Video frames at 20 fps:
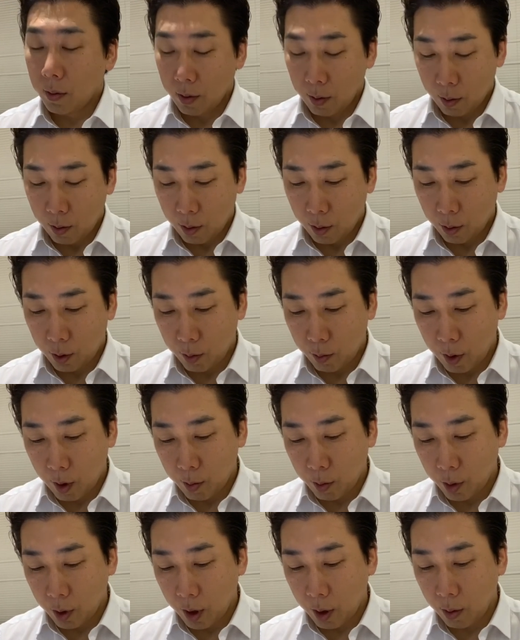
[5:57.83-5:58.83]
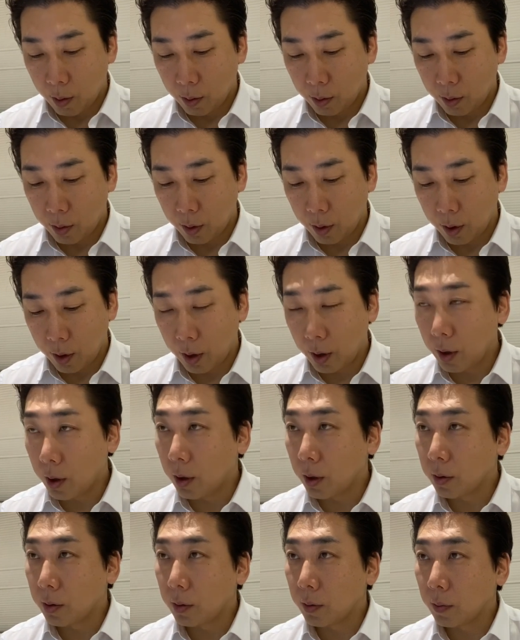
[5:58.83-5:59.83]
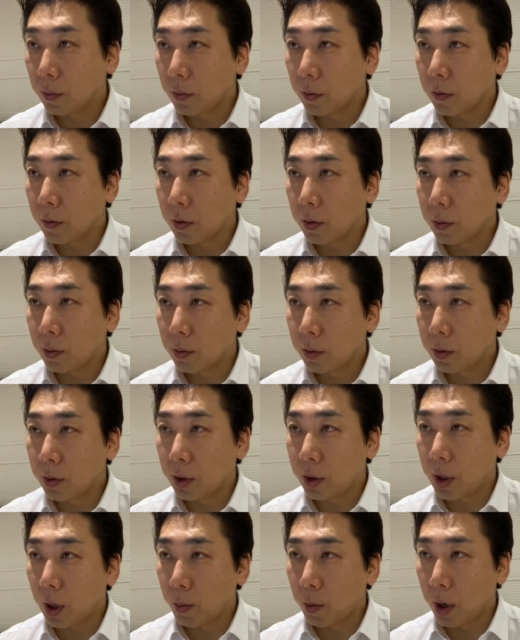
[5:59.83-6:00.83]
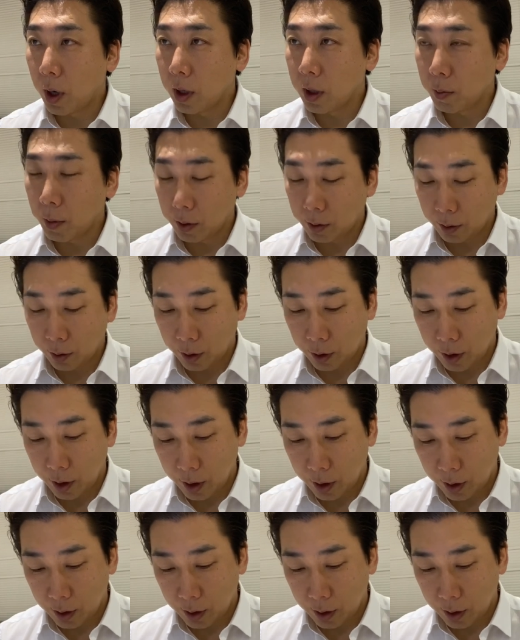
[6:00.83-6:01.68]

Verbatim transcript: コーチマンもね本当に時差もありますし